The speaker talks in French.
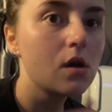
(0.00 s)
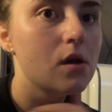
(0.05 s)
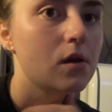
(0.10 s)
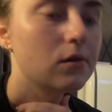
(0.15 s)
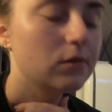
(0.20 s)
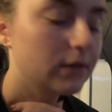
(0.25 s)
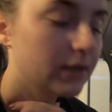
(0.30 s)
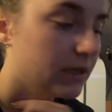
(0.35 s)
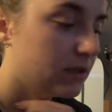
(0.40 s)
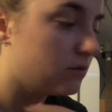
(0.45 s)

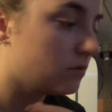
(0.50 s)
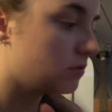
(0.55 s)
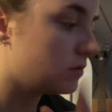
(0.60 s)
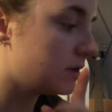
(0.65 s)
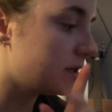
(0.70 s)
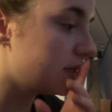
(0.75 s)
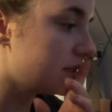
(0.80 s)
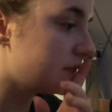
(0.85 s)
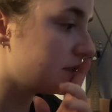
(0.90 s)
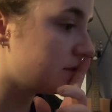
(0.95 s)
Ok,
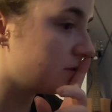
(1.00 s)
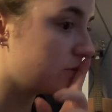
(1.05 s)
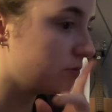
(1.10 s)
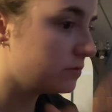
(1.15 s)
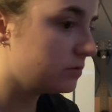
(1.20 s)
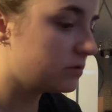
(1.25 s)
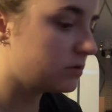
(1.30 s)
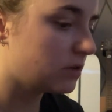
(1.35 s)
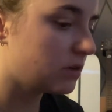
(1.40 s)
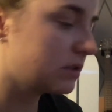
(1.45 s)
donc là j'ai
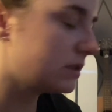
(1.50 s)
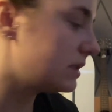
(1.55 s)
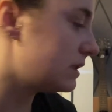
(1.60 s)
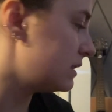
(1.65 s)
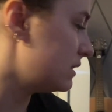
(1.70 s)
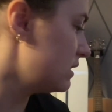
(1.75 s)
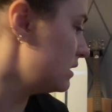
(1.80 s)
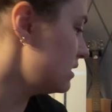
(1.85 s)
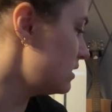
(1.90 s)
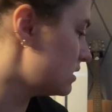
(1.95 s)
tout
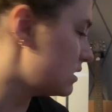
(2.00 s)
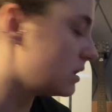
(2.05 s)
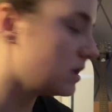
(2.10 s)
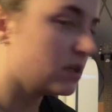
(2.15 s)
sorti